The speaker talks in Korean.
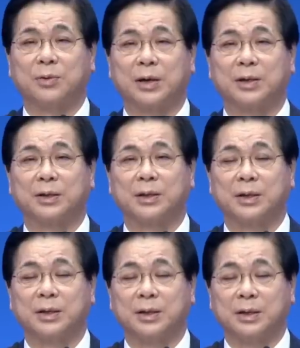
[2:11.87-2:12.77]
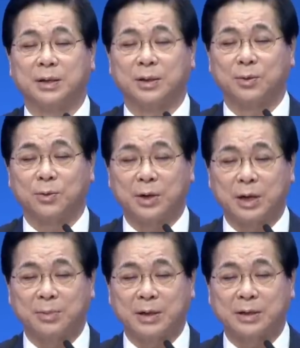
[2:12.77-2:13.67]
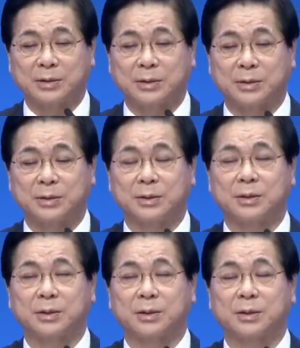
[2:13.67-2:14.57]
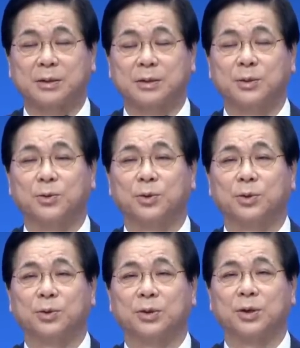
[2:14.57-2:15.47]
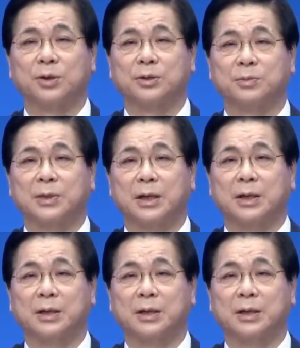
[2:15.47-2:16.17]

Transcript: 하는 고난을 맞아서 큰 고통을 겪었습니다.